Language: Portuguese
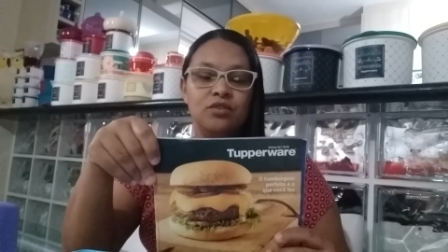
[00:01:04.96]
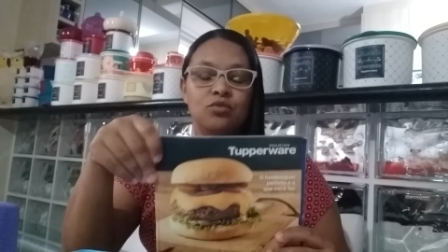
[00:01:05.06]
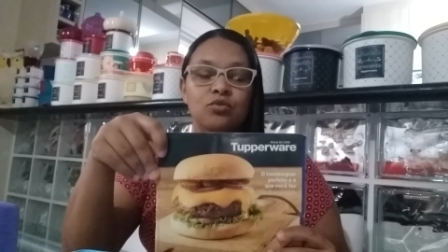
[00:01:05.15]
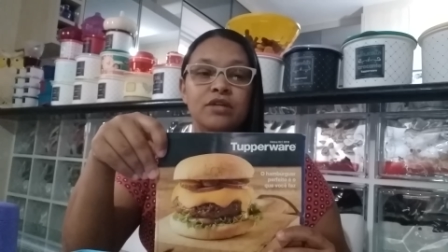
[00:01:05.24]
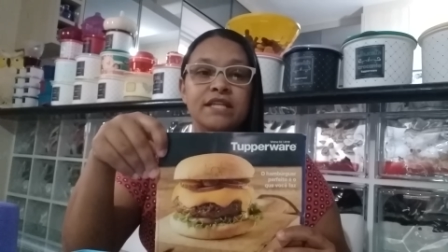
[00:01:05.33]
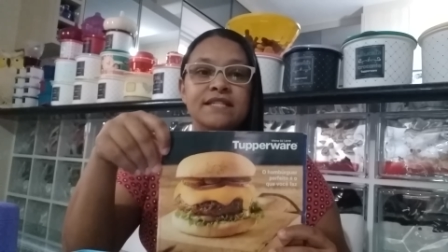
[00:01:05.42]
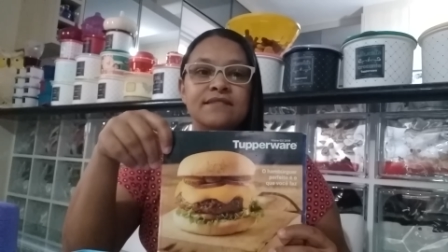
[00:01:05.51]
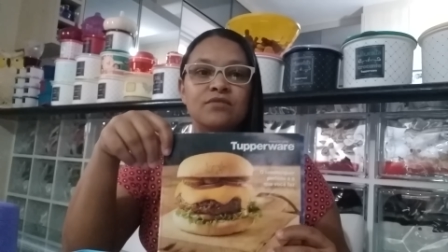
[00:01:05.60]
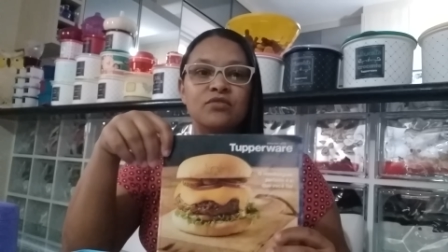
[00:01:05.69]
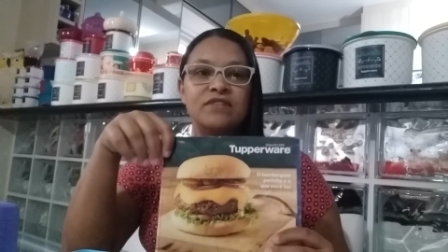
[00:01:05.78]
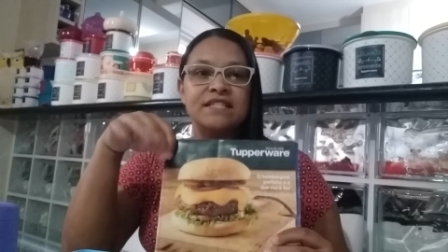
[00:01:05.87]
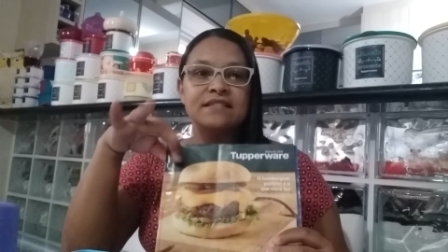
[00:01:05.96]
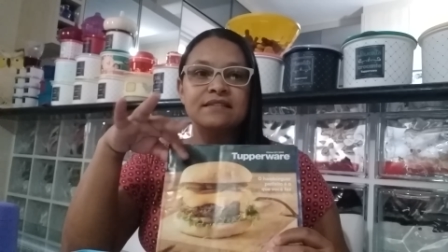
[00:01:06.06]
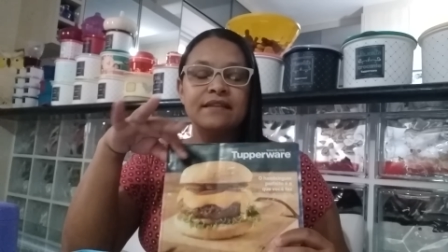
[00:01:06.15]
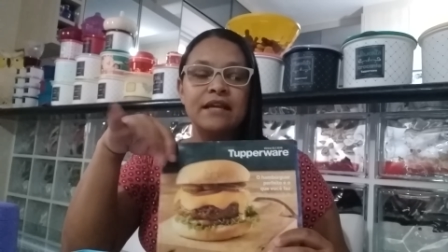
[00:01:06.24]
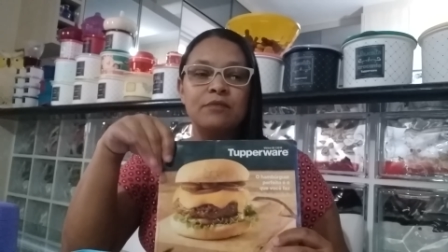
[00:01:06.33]
2, vou fazer as
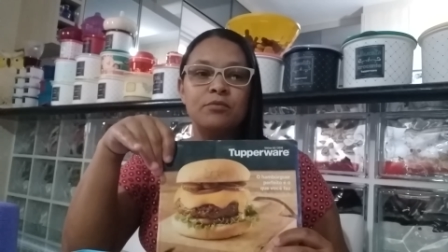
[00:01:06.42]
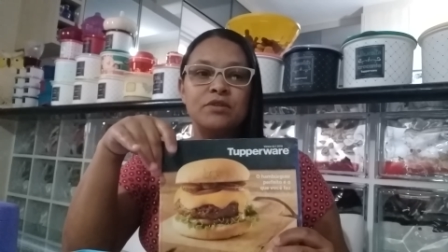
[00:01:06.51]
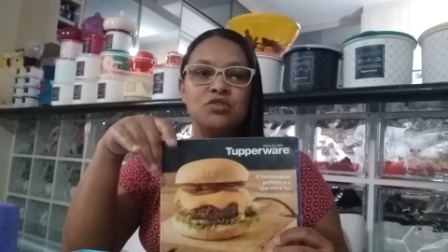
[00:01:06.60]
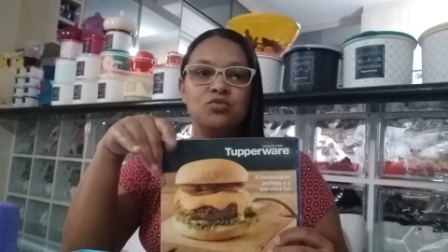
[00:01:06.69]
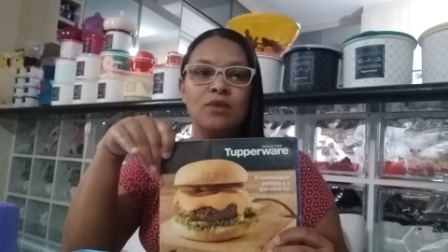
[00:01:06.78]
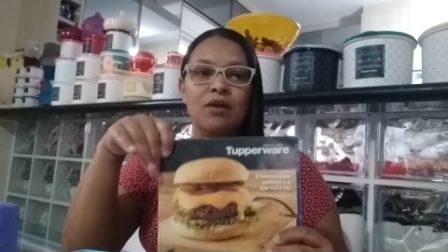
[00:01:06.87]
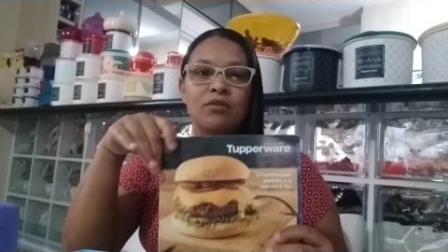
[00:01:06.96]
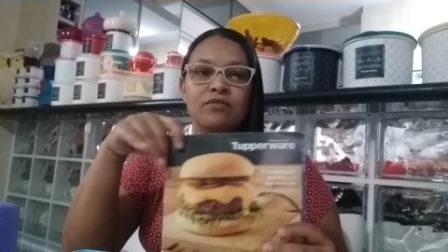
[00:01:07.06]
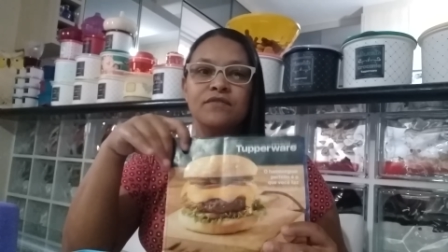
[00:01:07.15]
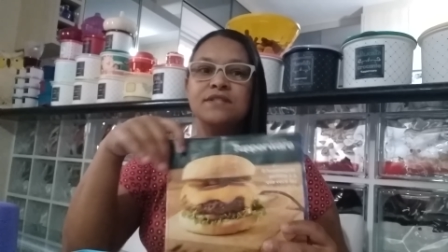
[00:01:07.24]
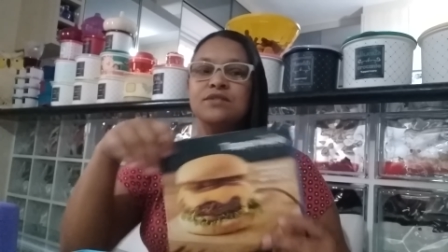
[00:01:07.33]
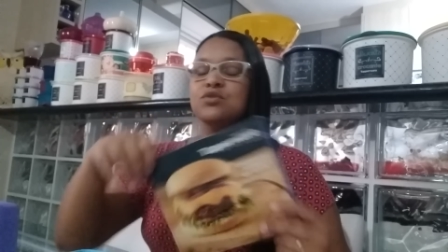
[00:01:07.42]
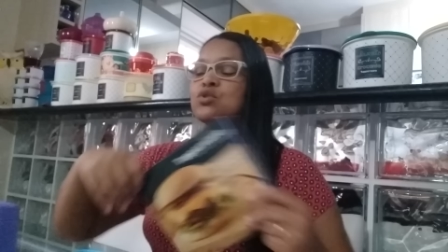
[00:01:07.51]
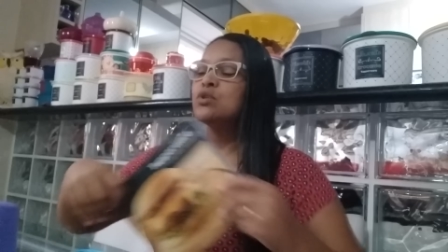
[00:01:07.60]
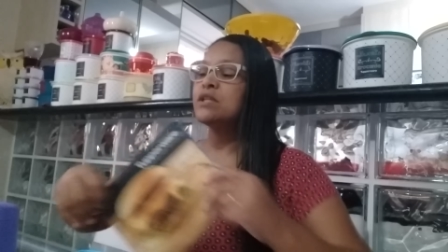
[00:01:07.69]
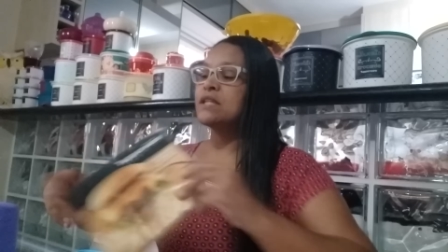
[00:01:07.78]
entregas pro pessoal e vou fazer o
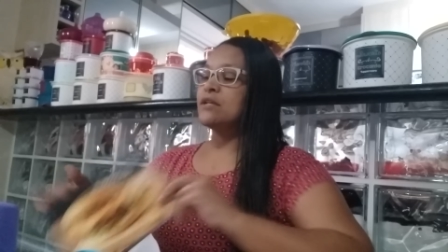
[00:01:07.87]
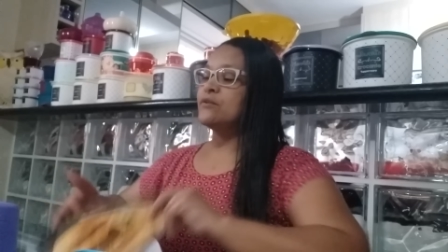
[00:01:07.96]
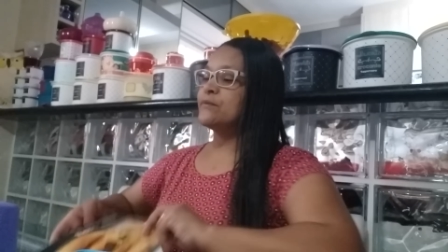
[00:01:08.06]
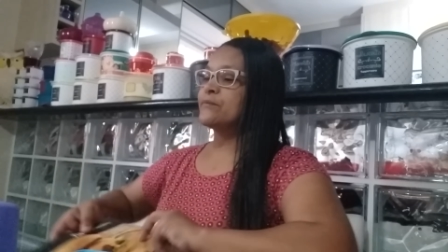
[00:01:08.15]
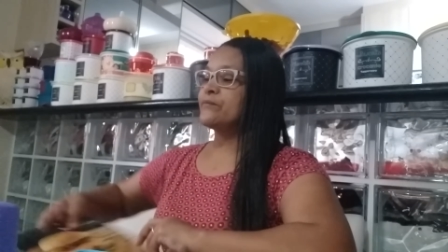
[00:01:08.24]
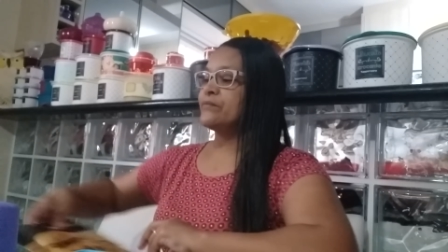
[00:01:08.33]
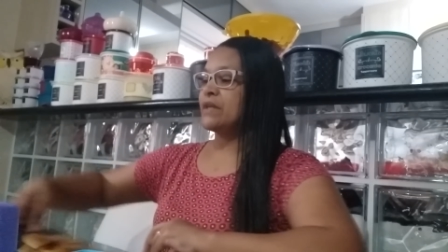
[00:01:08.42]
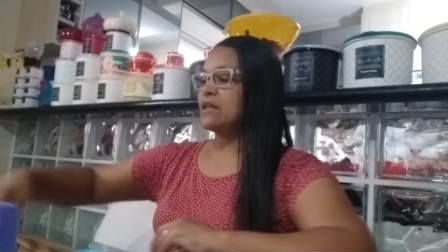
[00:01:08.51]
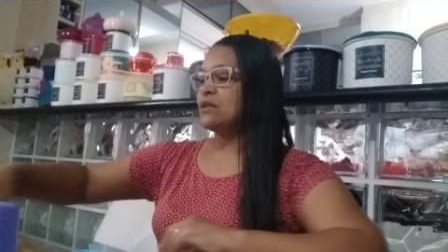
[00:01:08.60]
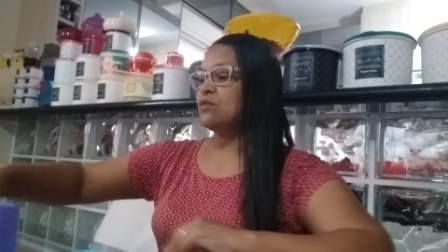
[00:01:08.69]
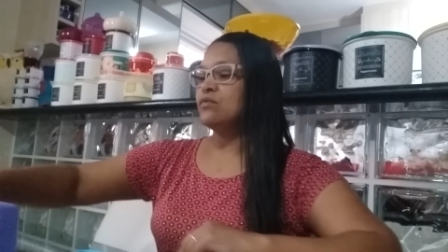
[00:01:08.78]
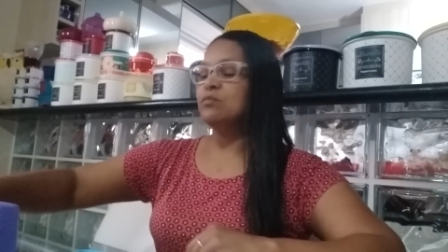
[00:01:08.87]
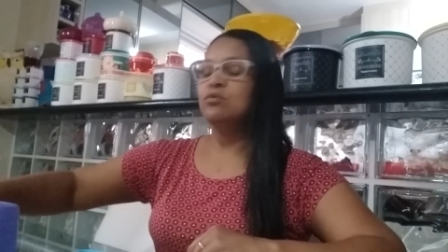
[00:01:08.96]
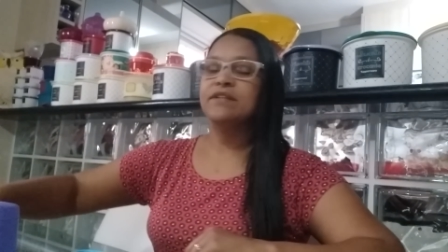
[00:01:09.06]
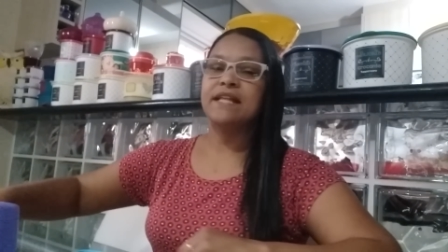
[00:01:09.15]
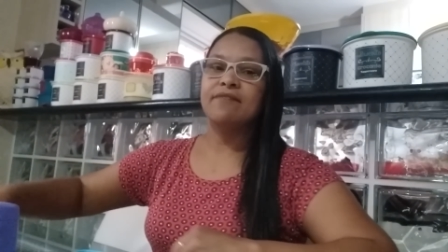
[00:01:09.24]
sorteio. Então
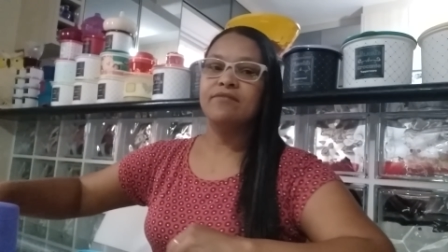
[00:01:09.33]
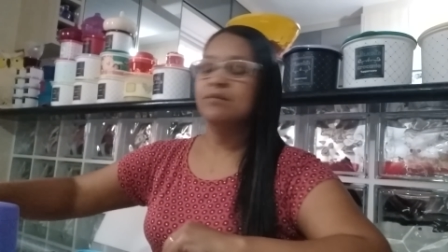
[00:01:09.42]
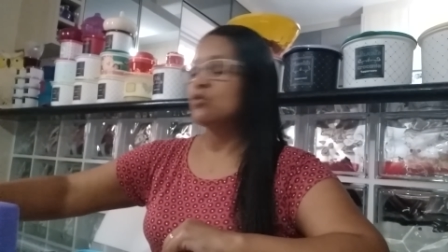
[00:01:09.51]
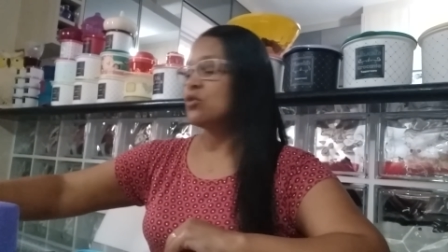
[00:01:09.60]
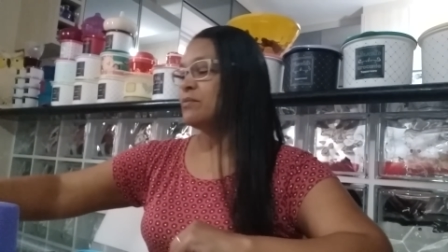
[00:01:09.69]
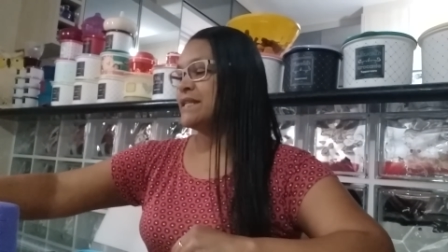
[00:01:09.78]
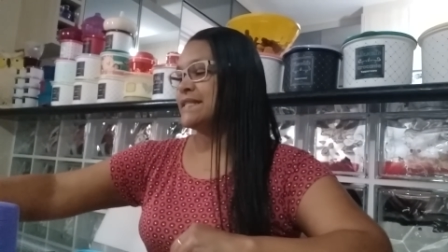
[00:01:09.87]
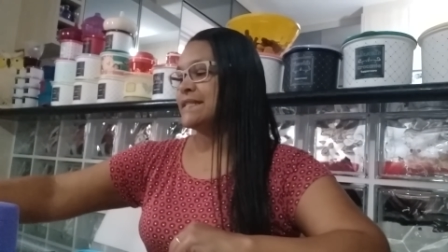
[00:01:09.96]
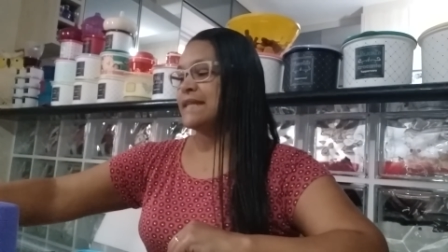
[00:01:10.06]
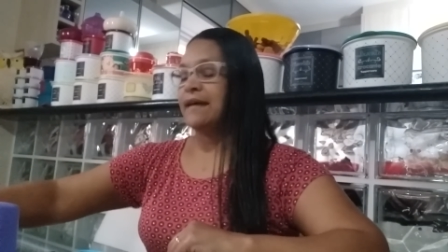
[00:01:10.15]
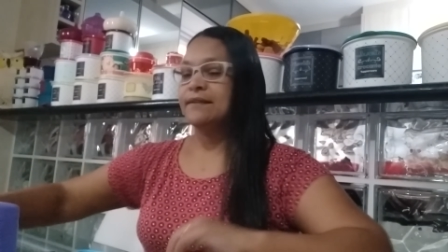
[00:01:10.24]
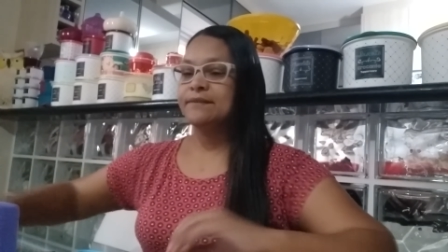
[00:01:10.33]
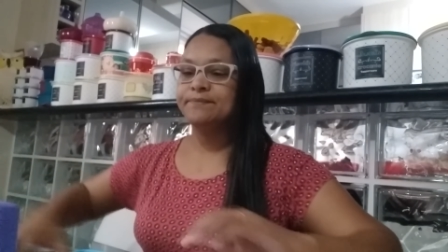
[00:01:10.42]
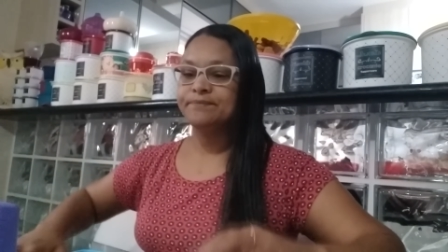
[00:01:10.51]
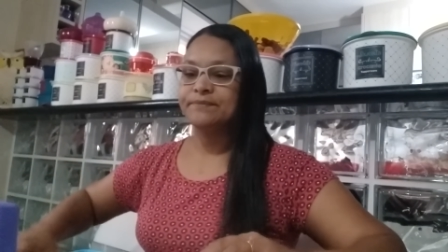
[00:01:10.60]
vamos lá, vamos começar.